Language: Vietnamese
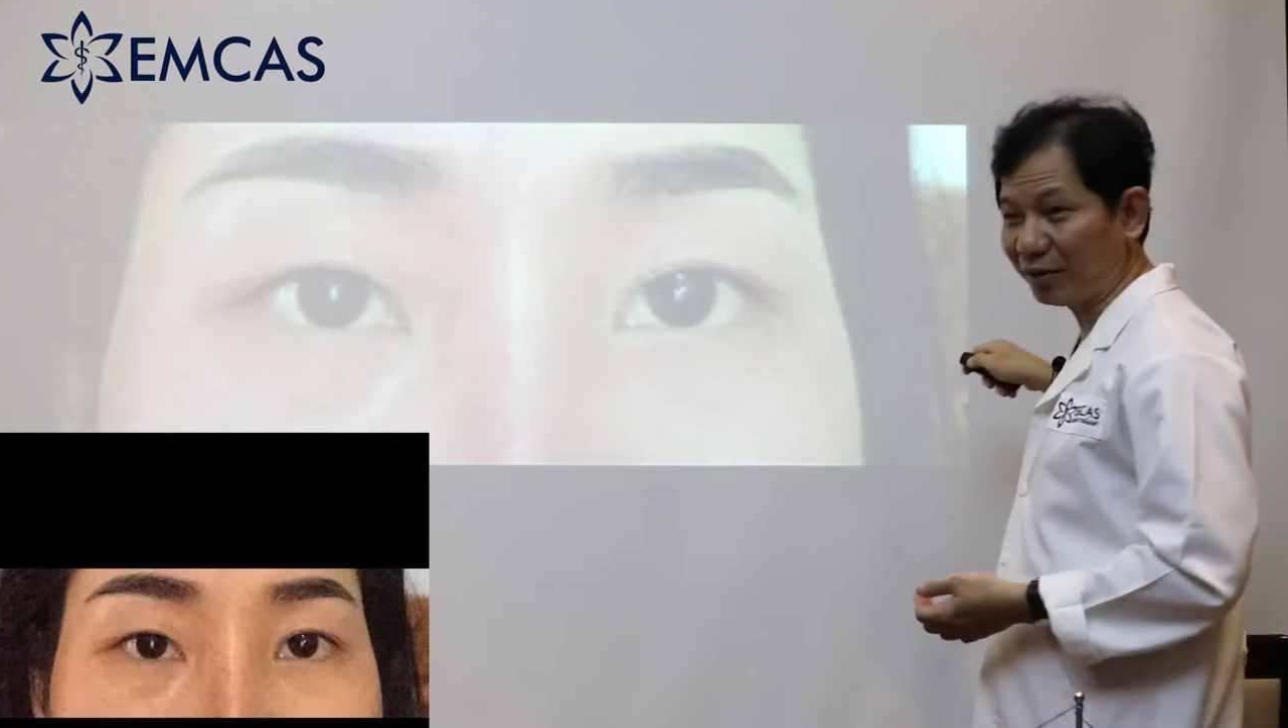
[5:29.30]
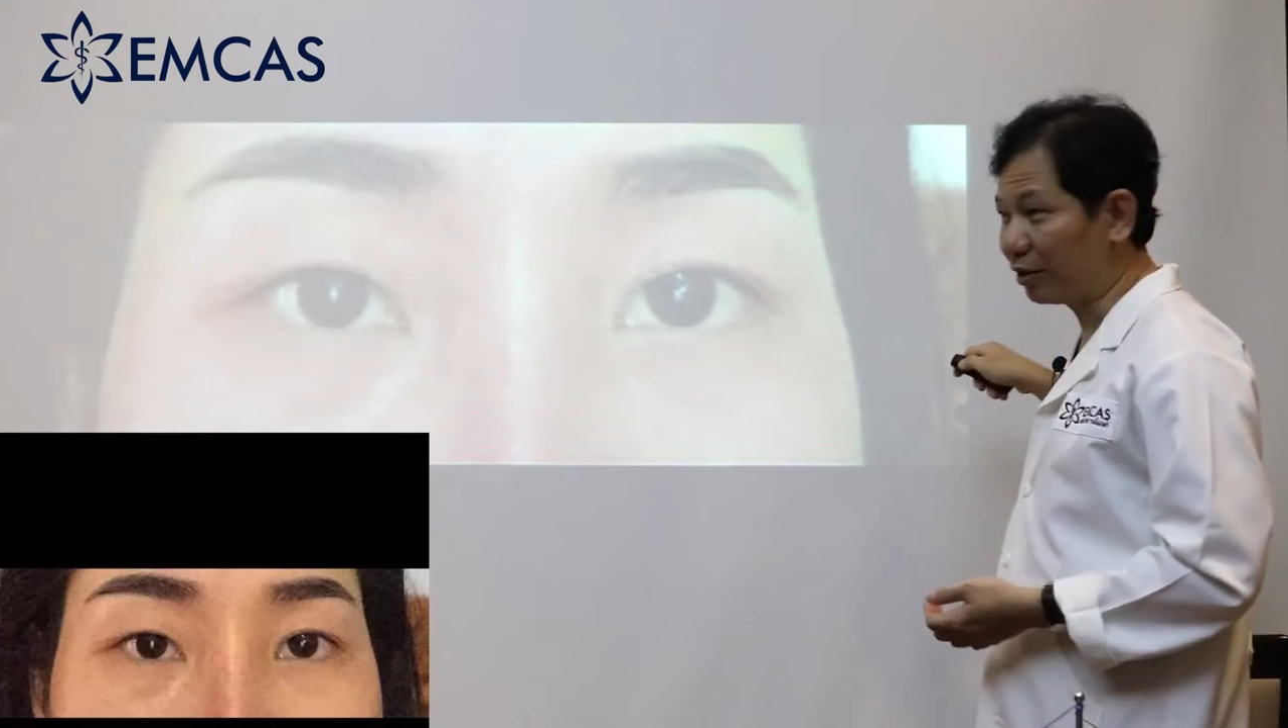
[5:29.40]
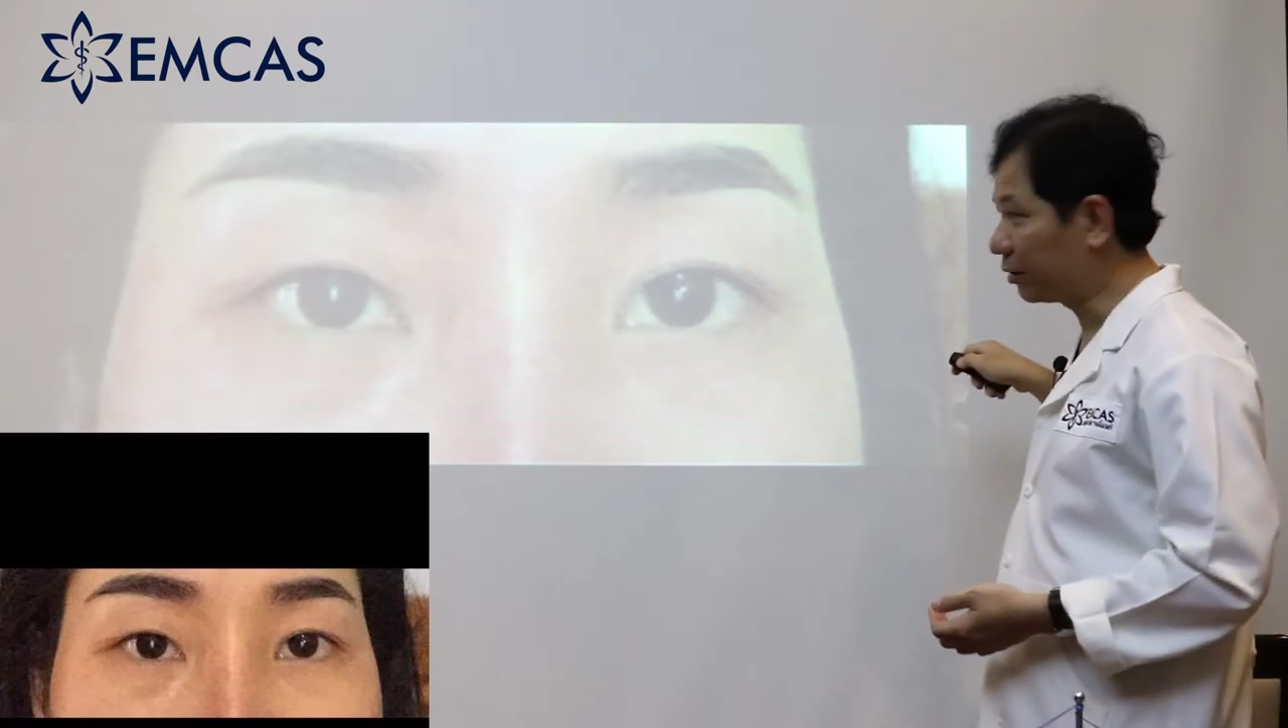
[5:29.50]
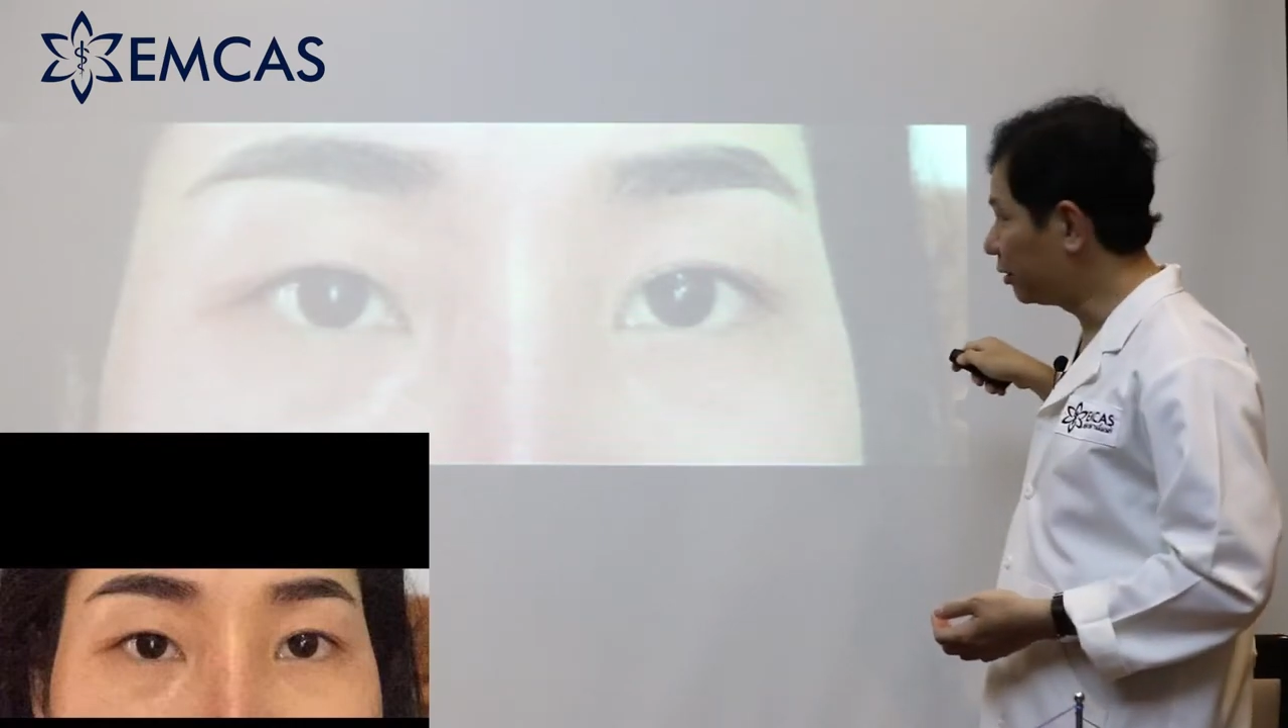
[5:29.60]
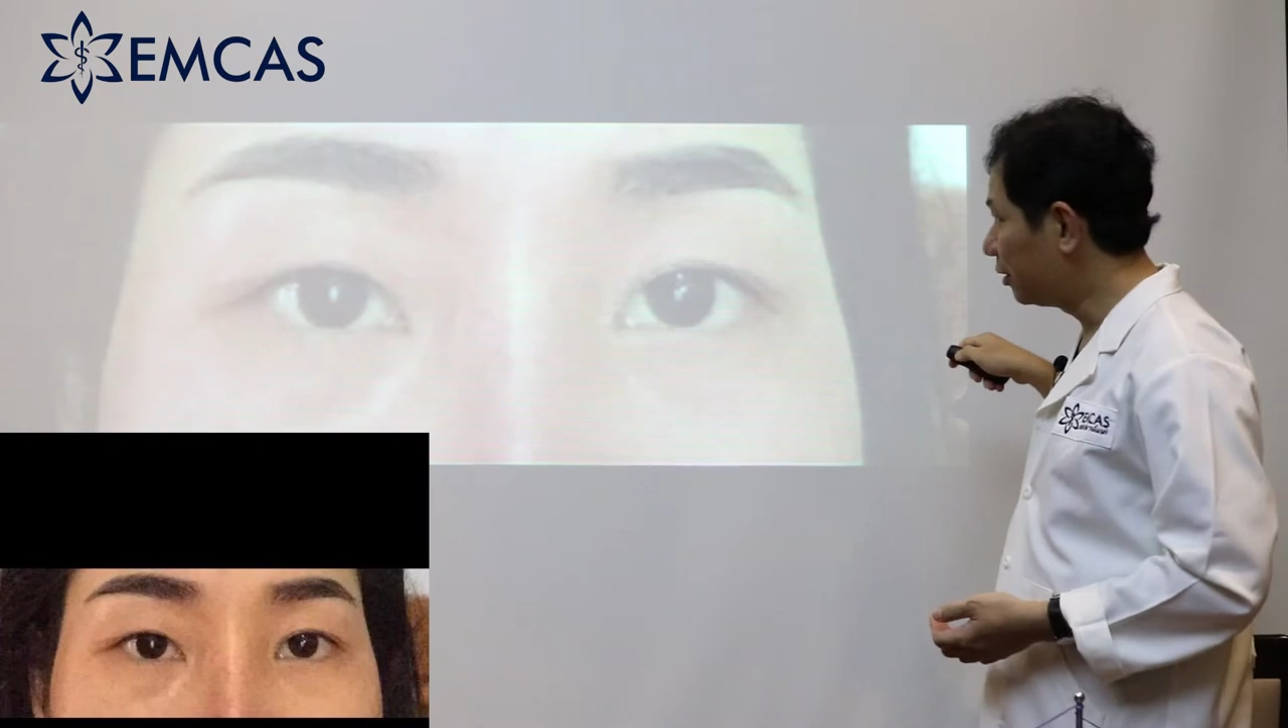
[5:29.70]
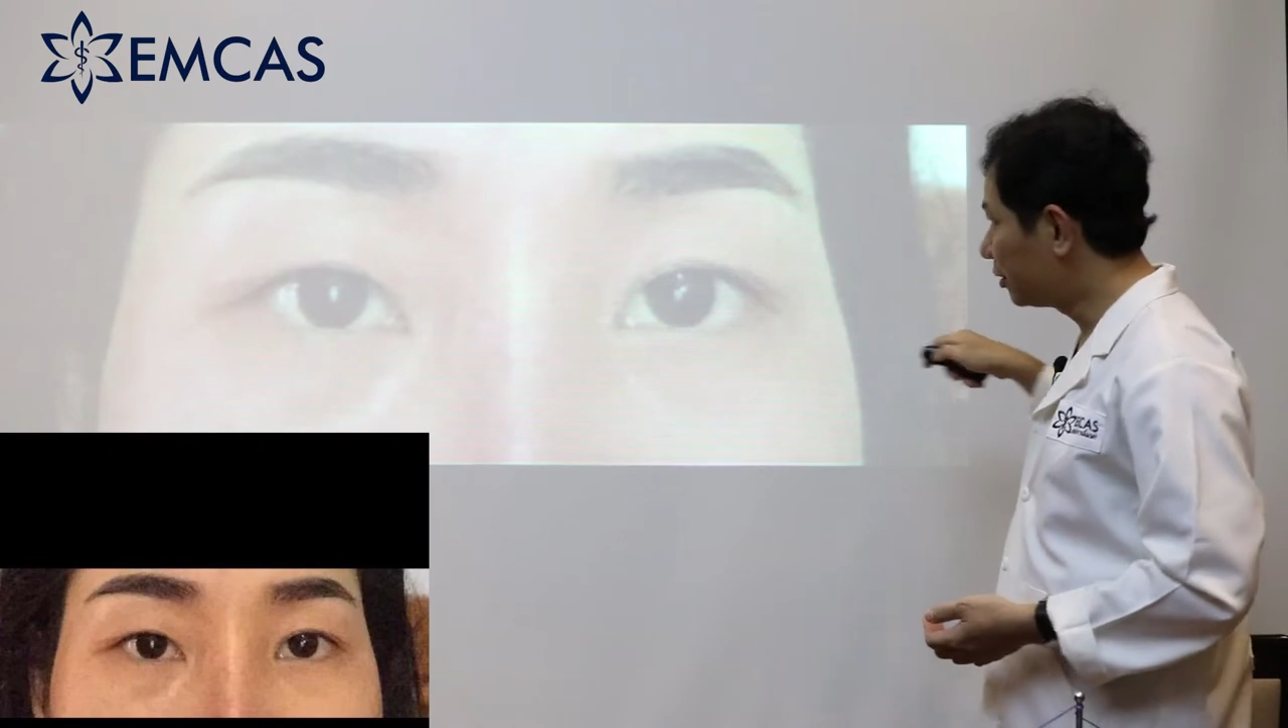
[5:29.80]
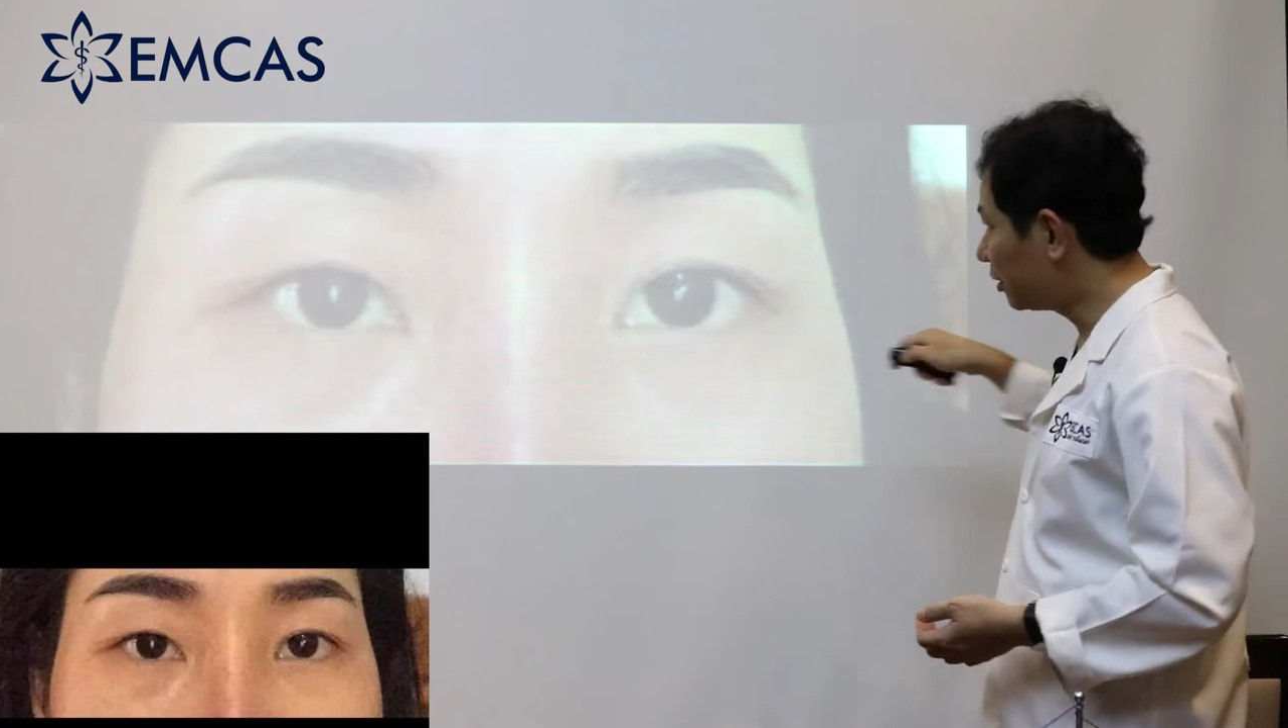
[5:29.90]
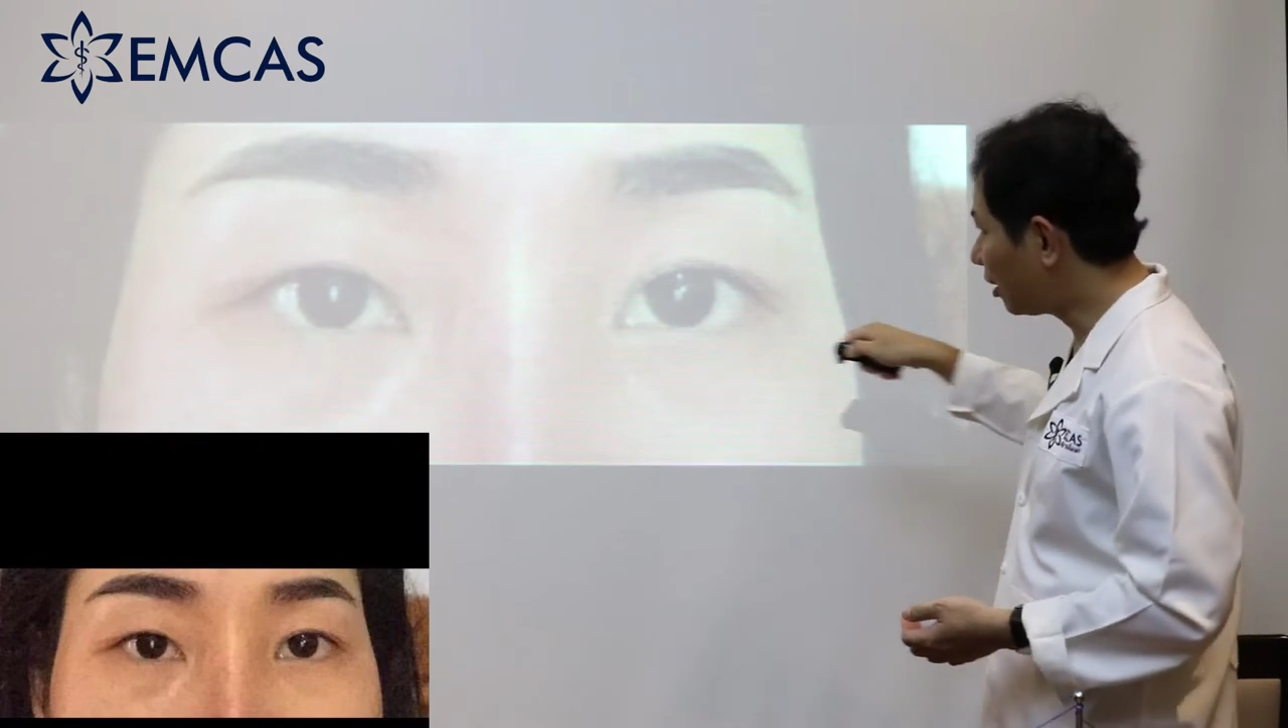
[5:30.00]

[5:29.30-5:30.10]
thôi chứ